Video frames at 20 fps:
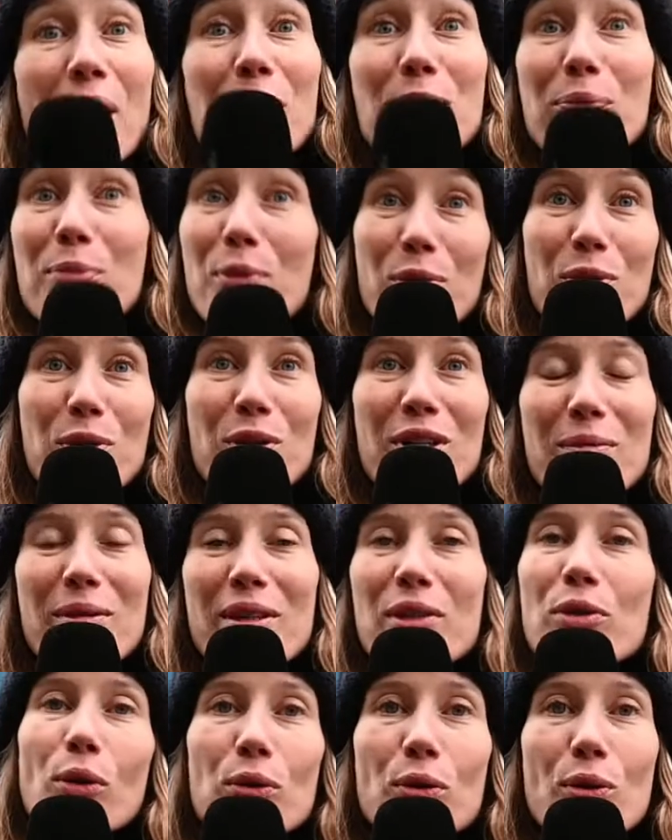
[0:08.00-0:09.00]
Bonjour les petits
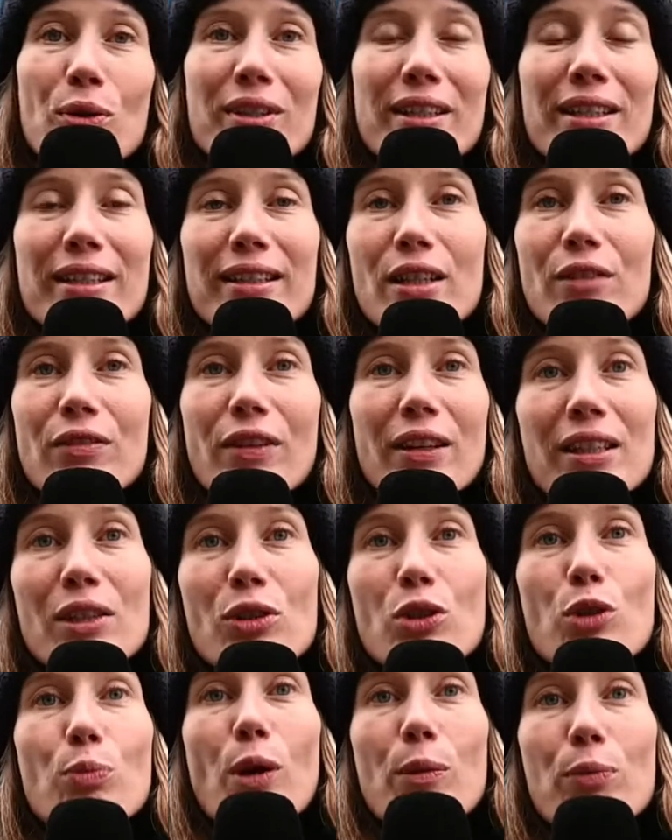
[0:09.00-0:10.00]
curieux, c'est Stéphanie
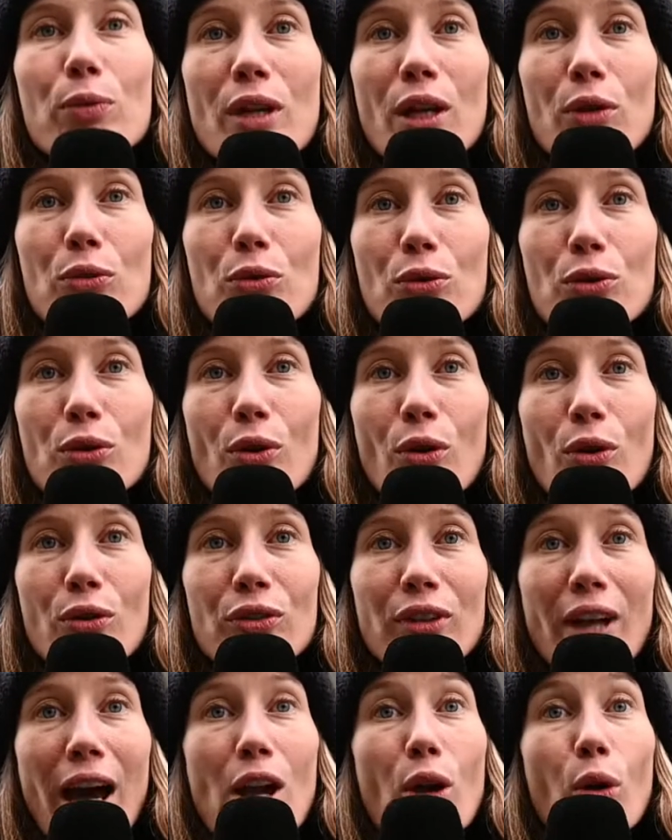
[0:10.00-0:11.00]
du Populaire du
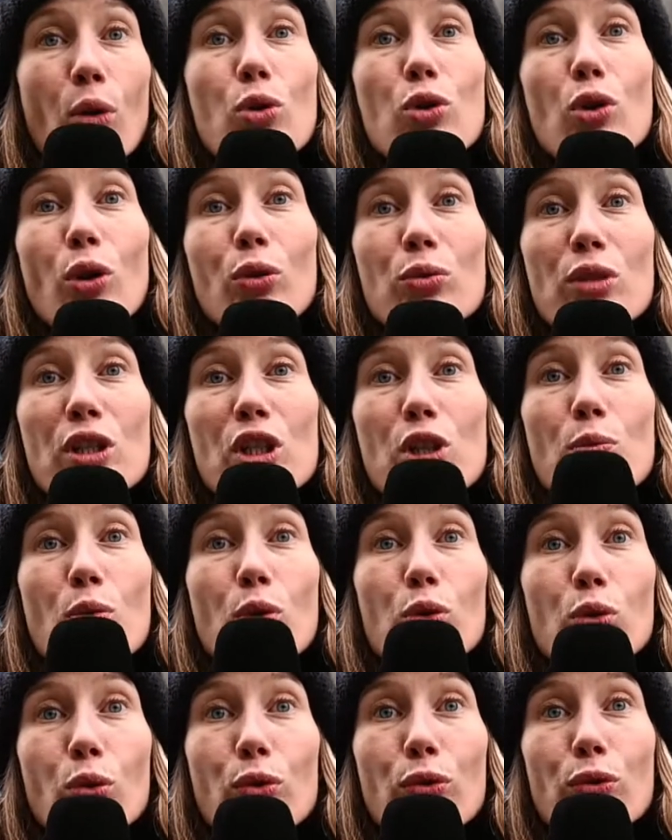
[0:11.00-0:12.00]
Centre. Alors aujourd'hui, je me
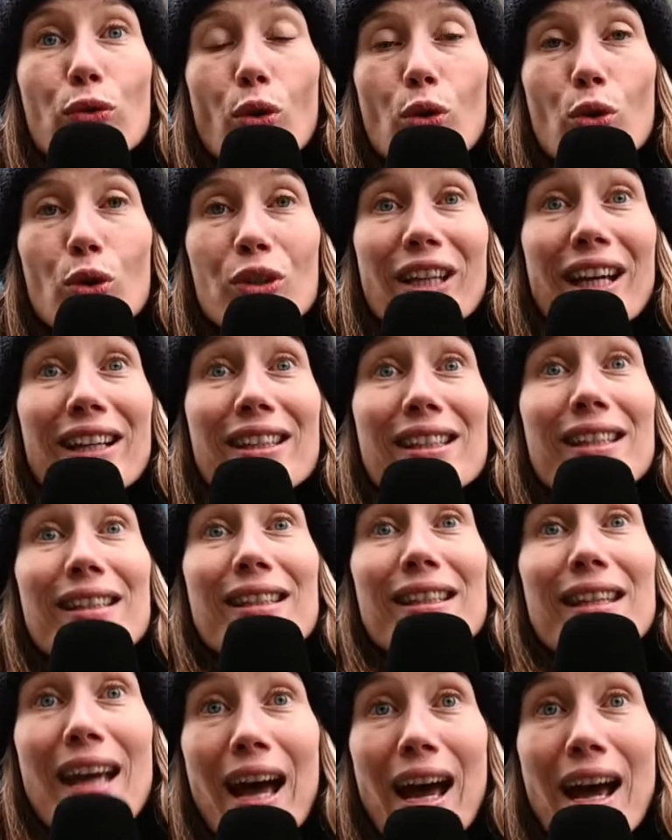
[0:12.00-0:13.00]
trouve dans le quartier
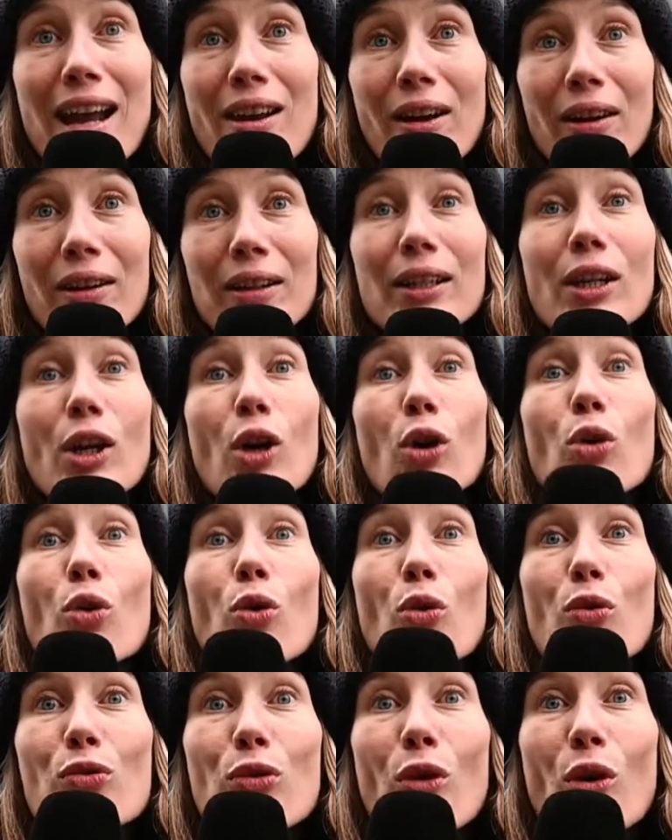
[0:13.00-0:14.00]
des Halles, le
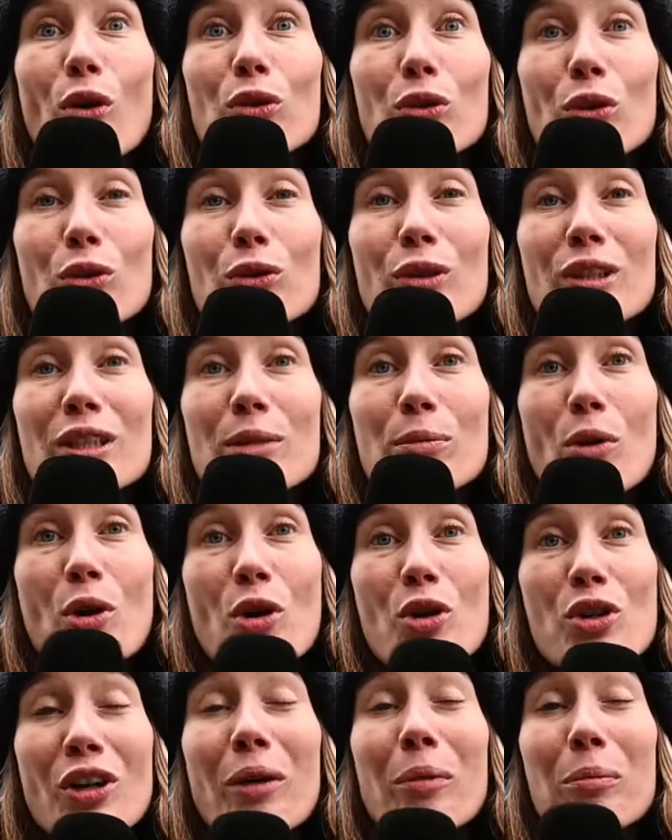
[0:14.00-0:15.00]
ventre de
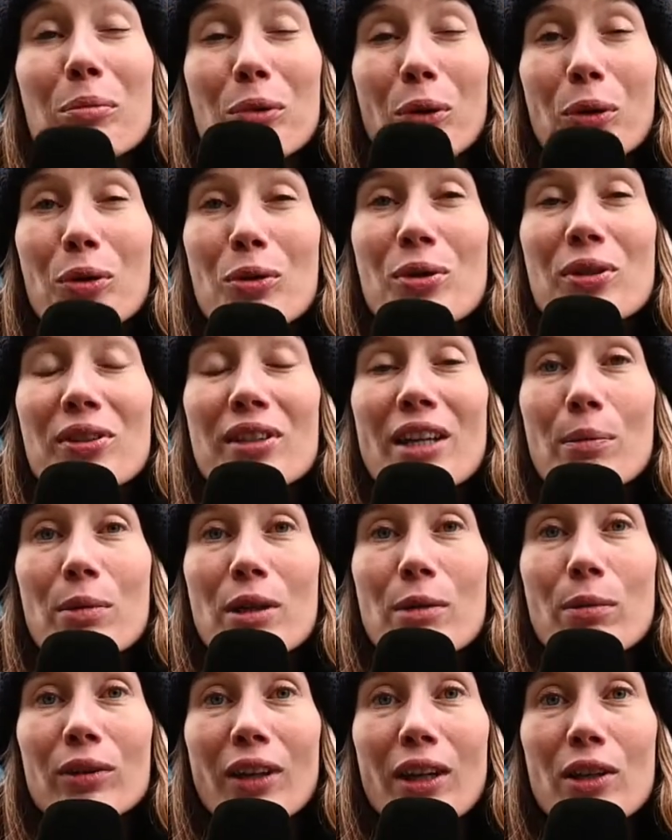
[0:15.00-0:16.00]
Limoges, pour une simple et
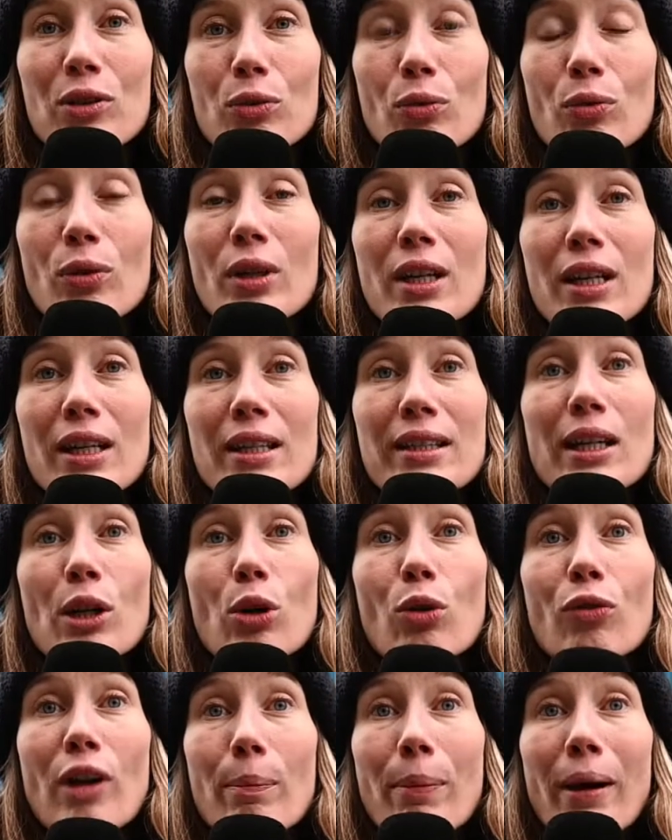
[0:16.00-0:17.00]
bonne raison, c'est
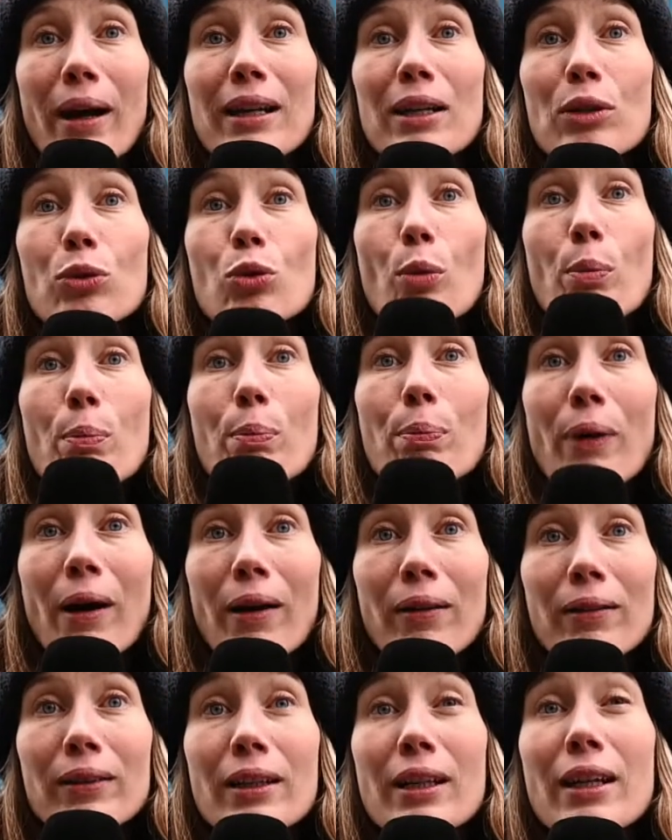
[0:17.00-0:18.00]
qu'on va parler de pain.